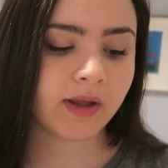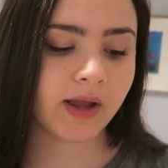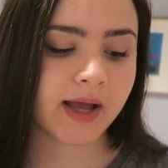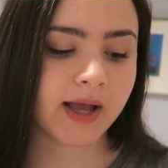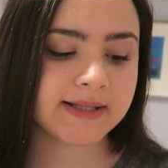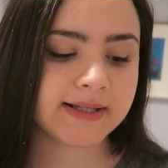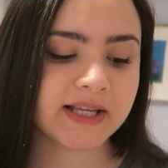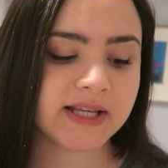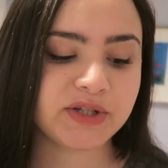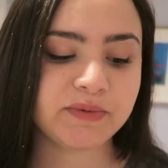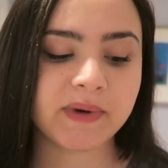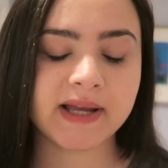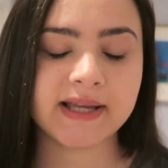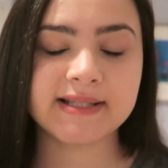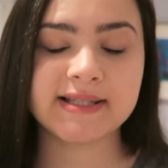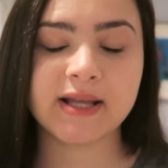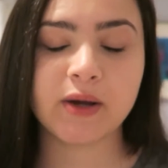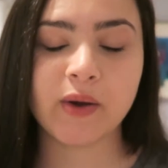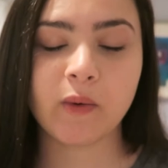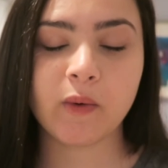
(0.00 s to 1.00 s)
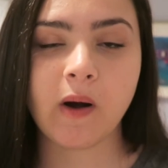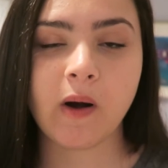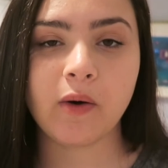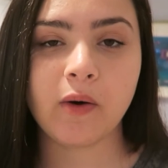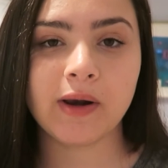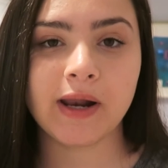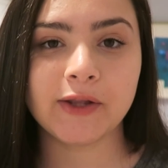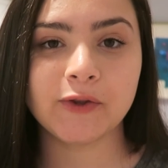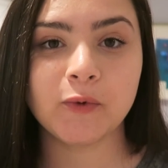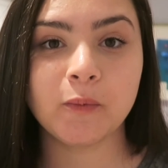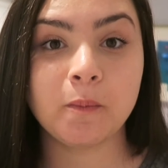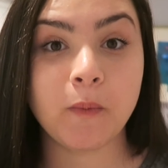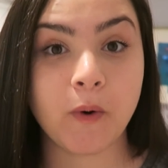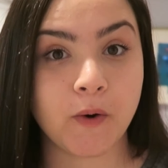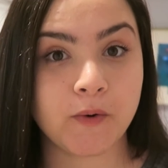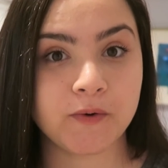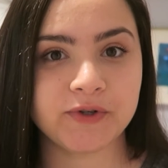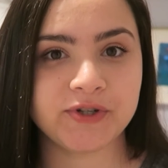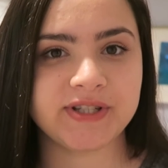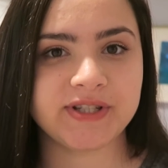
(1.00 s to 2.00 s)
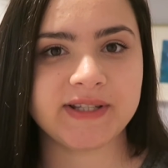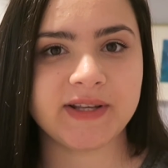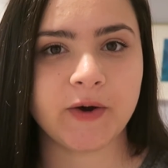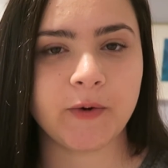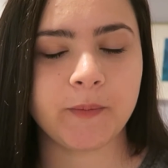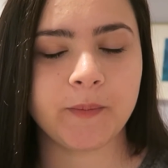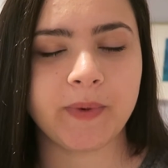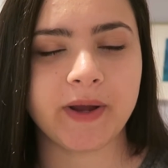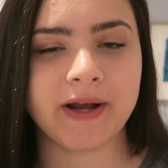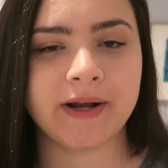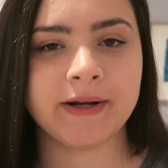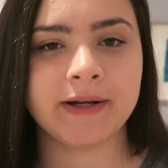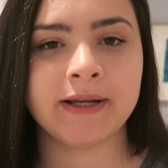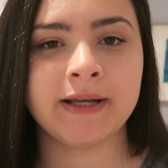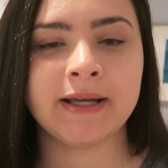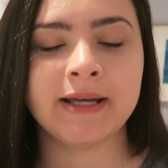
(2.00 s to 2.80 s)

A sétima questão é qual o lado bom de ser au pair.